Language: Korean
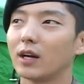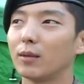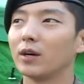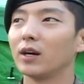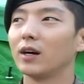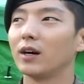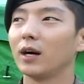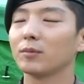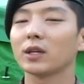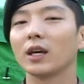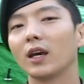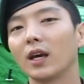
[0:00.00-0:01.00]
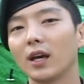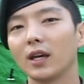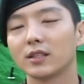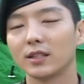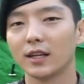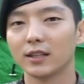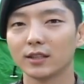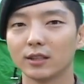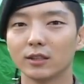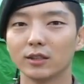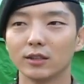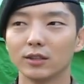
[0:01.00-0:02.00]
아마 함께 지내는
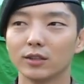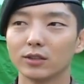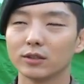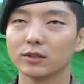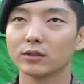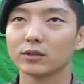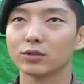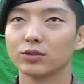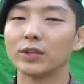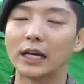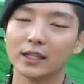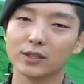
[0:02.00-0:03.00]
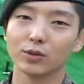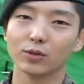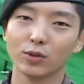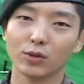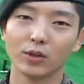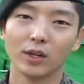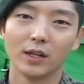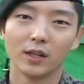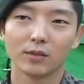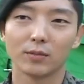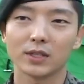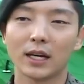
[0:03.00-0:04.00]
그군 안에서도
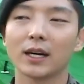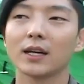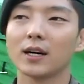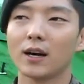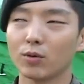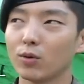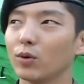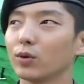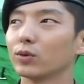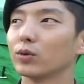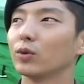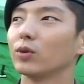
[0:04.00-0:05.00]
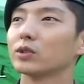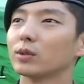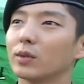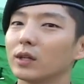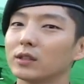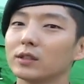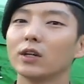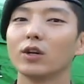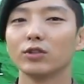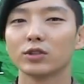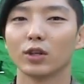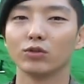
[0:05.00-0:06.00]
뭐 사랑하고 또 정말
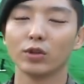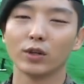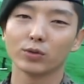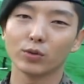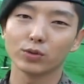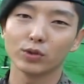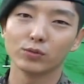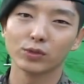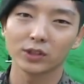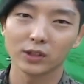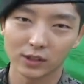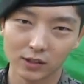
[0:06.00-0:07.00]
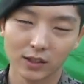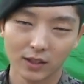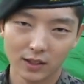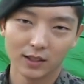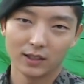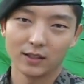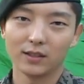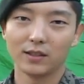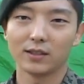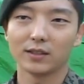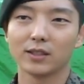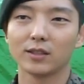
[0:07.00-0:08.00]
뜨거운 전우회로 똘똘 뭉친
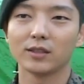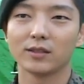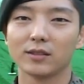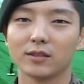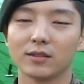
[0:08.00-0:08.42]
어, 그런